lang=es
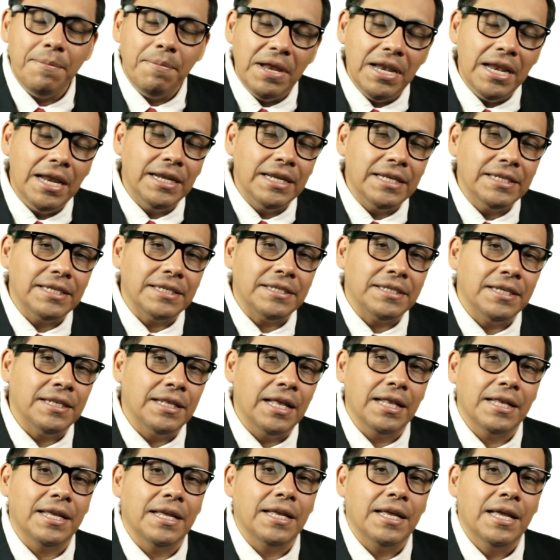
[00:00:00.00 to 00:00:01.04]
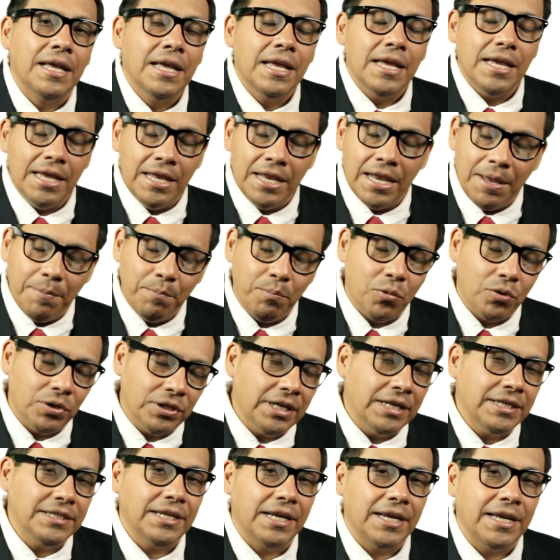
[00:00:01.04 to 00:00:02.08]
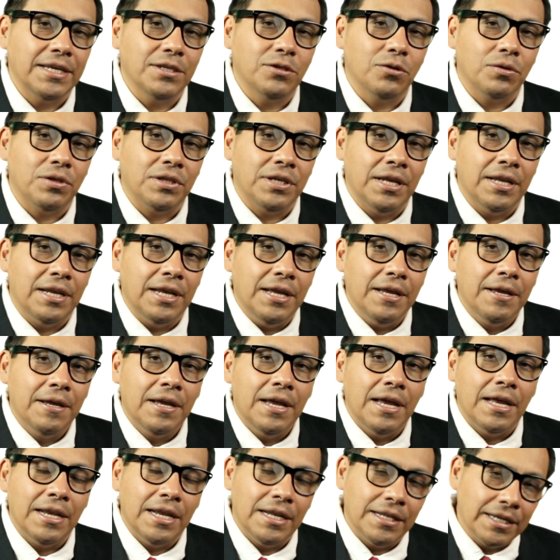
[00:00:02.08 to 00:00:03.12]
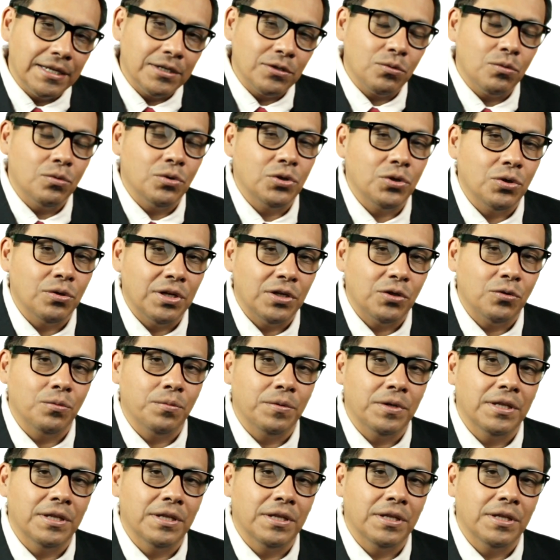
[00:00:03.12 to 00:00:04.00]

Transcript: y ve la necesidad que, y la importancia que esto tiene en el transcurso de tu